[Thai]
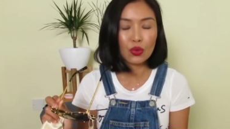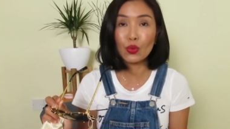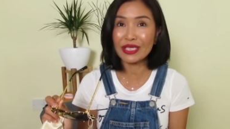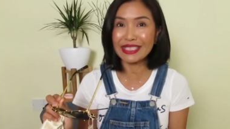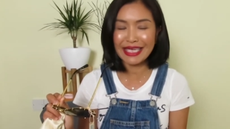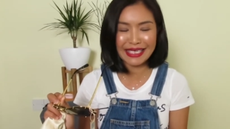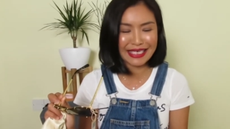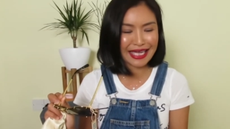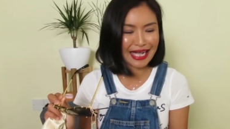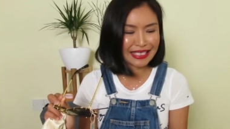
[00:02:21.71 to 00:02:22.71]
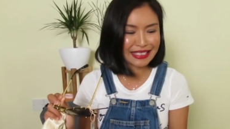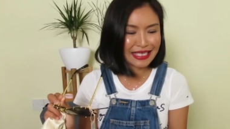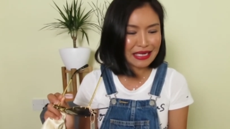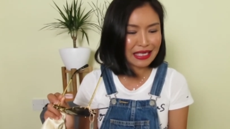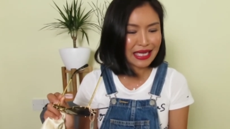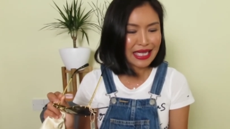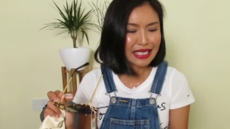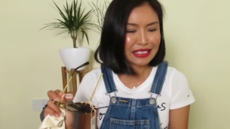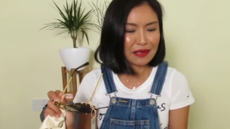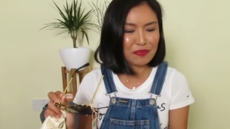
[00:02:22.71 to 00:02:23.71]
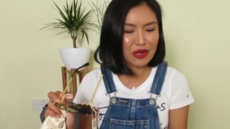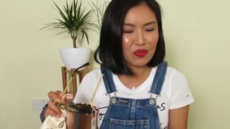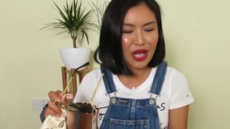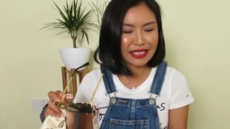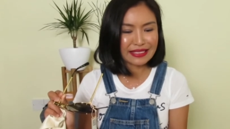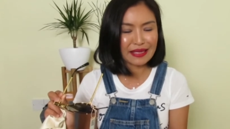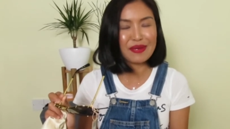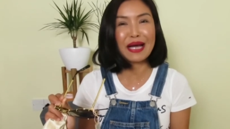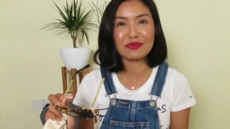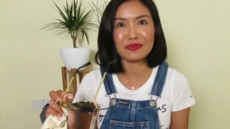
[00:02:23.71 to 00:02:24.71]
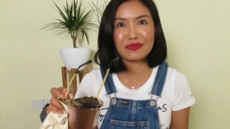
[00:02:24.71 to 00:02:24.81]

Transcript: w e t t e n นะคะ ซึ่งจะเป็นแว่นสำหรับ